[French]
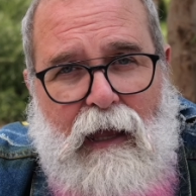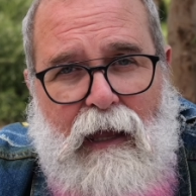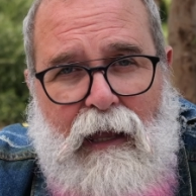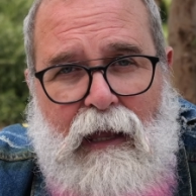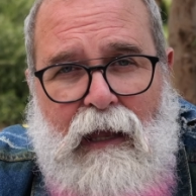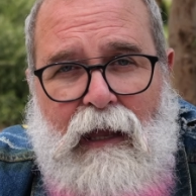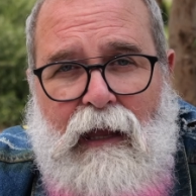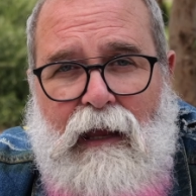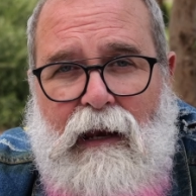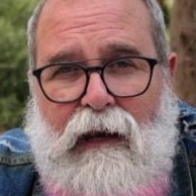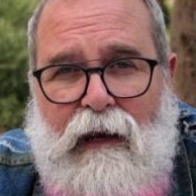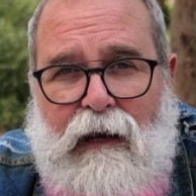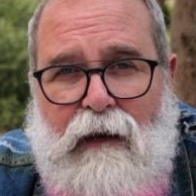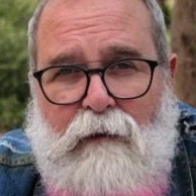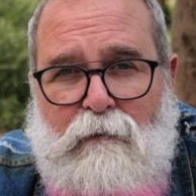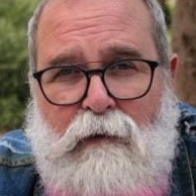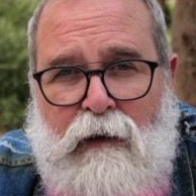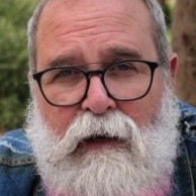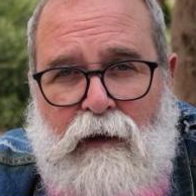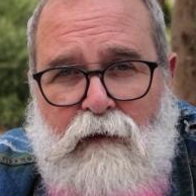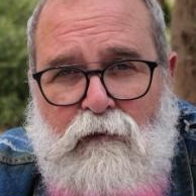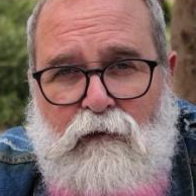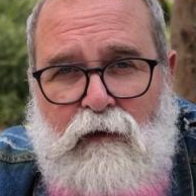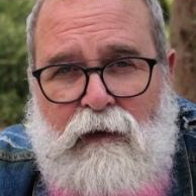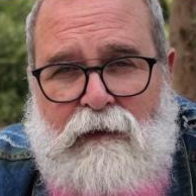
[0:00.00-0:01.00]
Et les
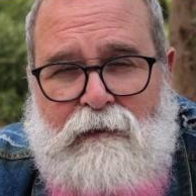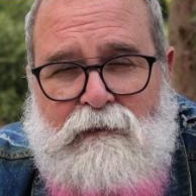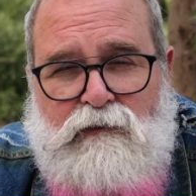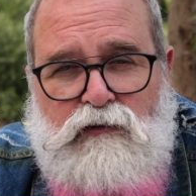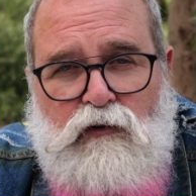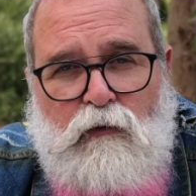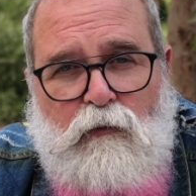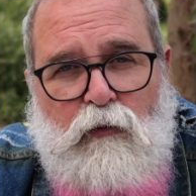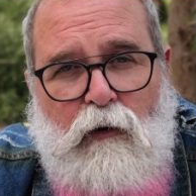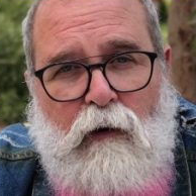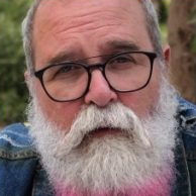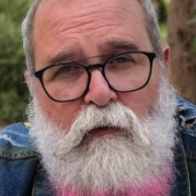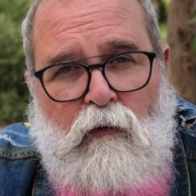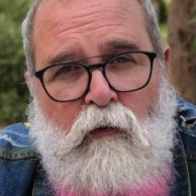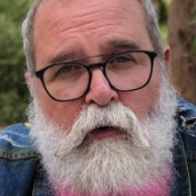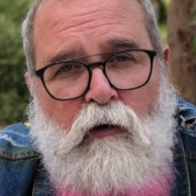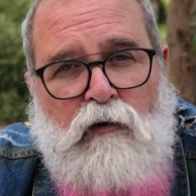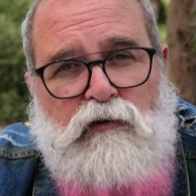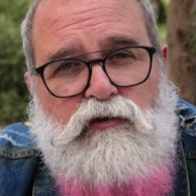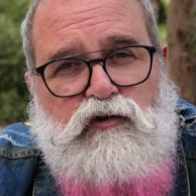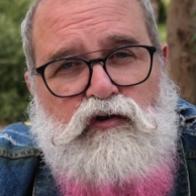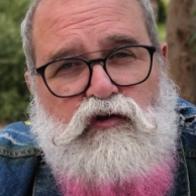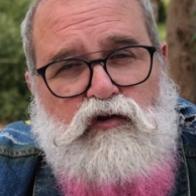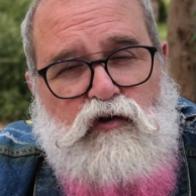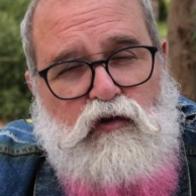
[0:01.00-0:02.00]
bénéfices sont
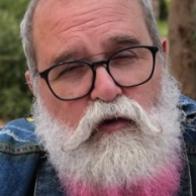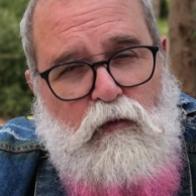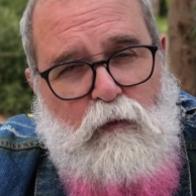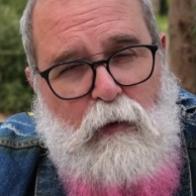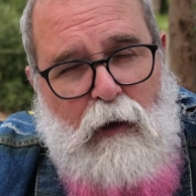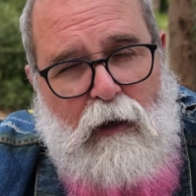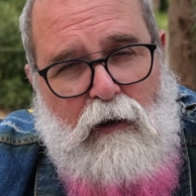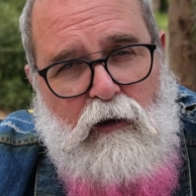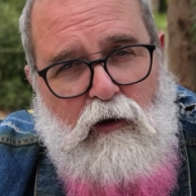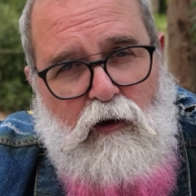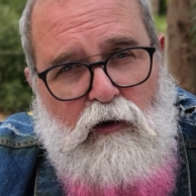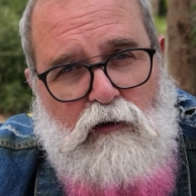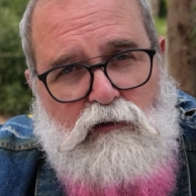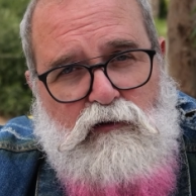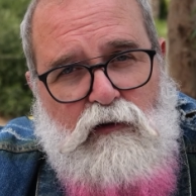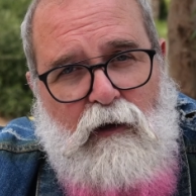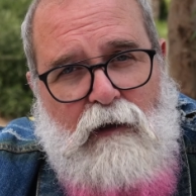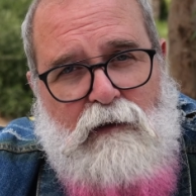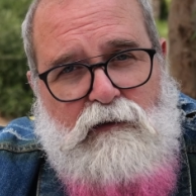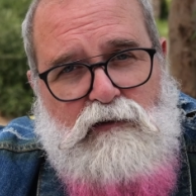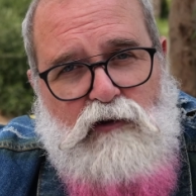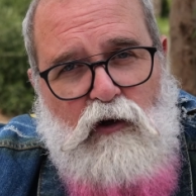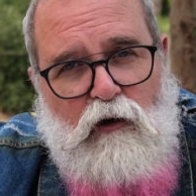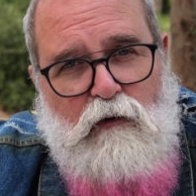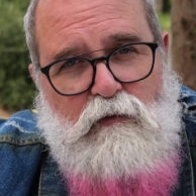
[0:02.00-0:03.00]
probablement supérieurs sur
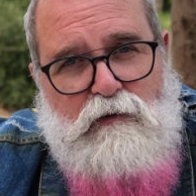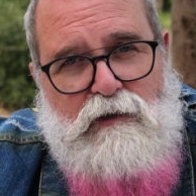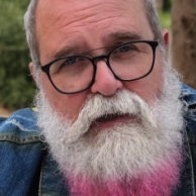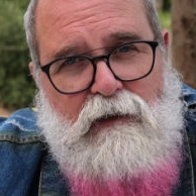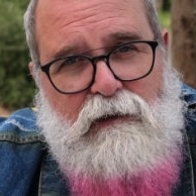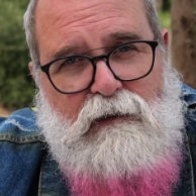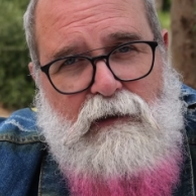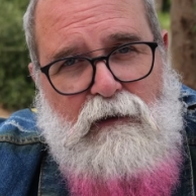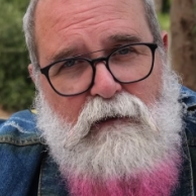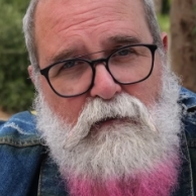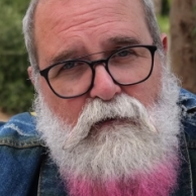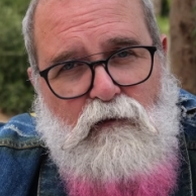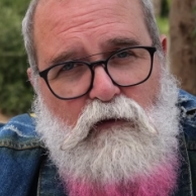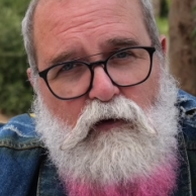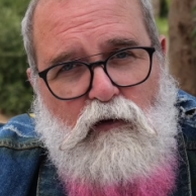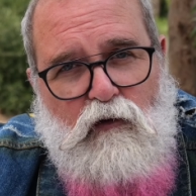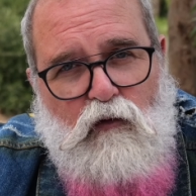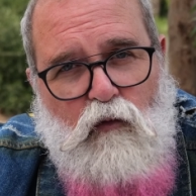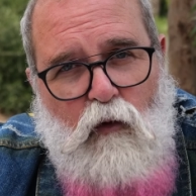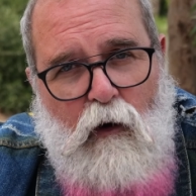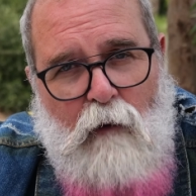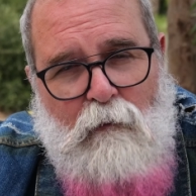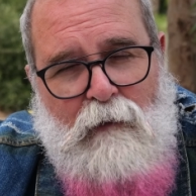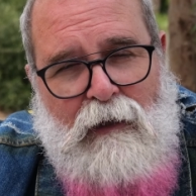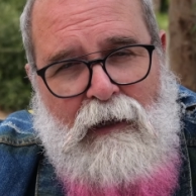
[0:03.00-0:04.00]
un seul objectif de
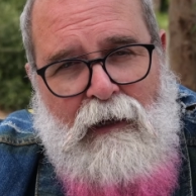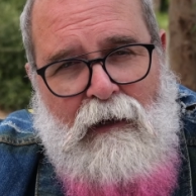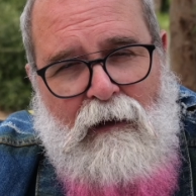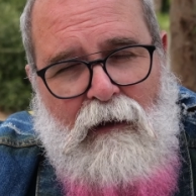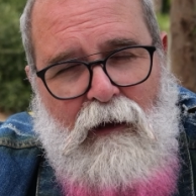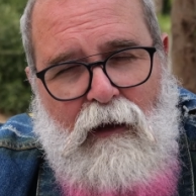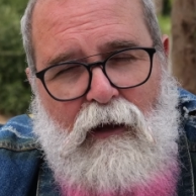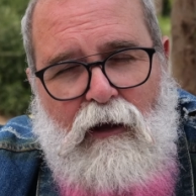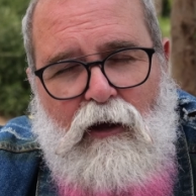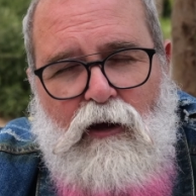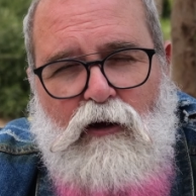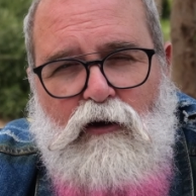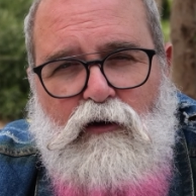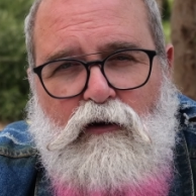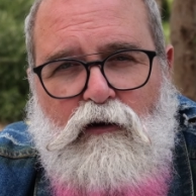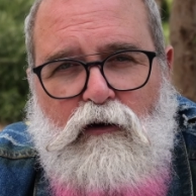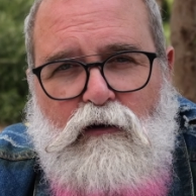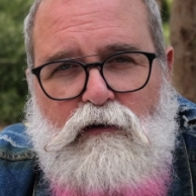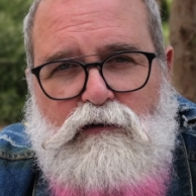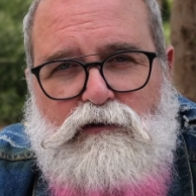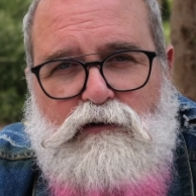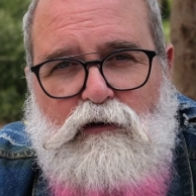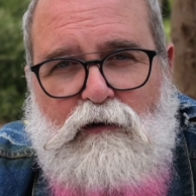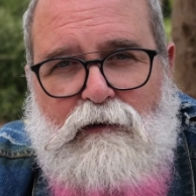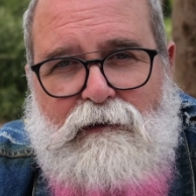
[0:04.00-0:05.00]
3000
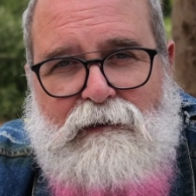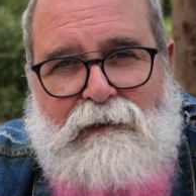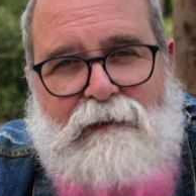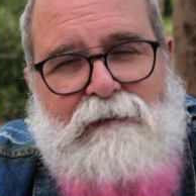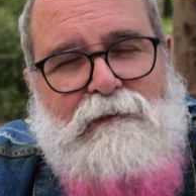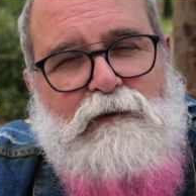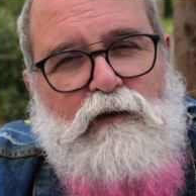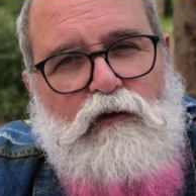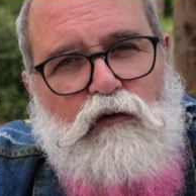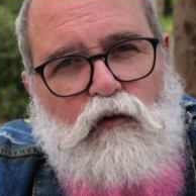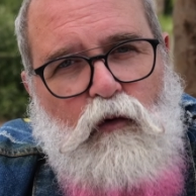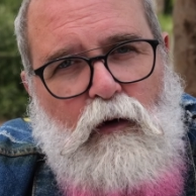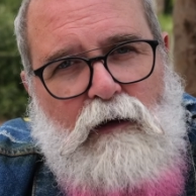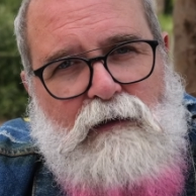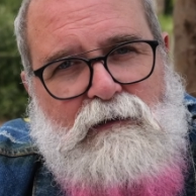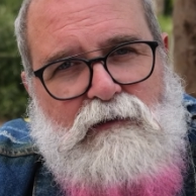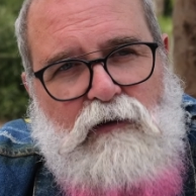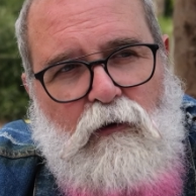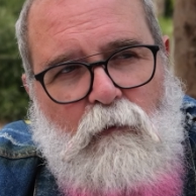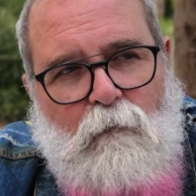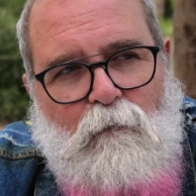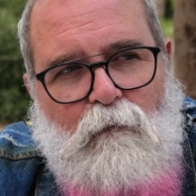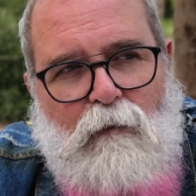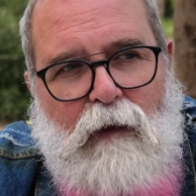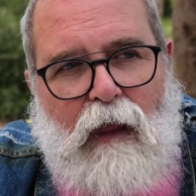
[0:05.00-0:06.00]
que sur 10 de
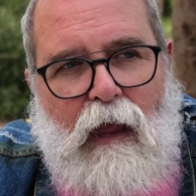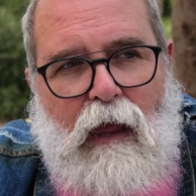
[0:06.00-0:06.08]
300.